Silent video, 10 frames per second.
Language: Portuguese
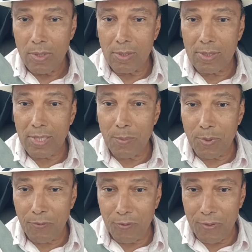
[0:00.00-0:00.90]
que
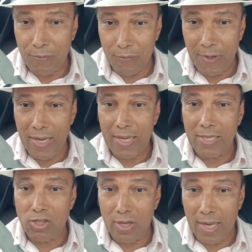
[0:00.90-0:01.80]
sempre foi
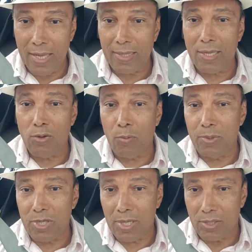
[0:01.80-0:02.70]
franca, direta e
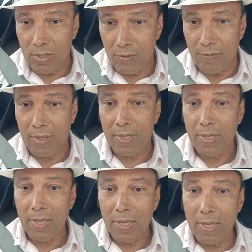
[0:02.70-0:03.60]
objetiva
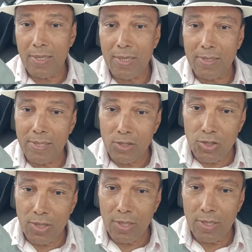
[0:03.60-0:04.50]
em
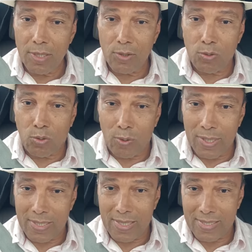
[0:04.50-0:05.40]
exigir que
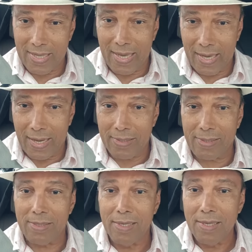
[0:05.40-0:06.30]
todas as
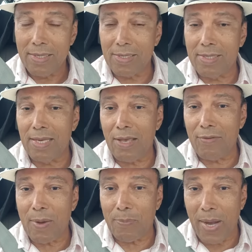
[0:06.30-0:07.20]
guerras que se
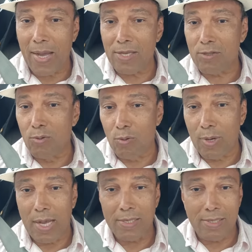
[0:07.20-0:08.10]
leve a paz no
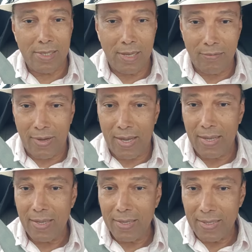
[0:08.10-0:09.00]
lugar de se
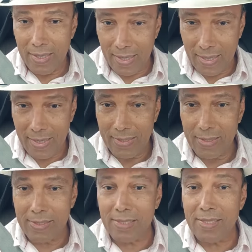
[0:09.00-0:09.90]
levar guerra,
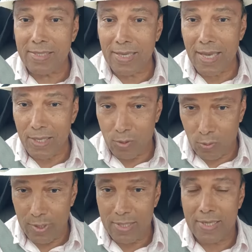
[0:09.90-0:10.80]
que se encerre
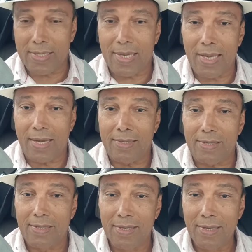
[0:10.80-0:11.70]
todas as
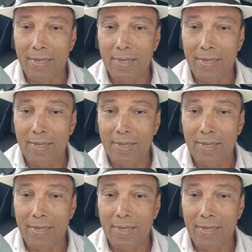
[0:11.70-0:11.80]
guerras.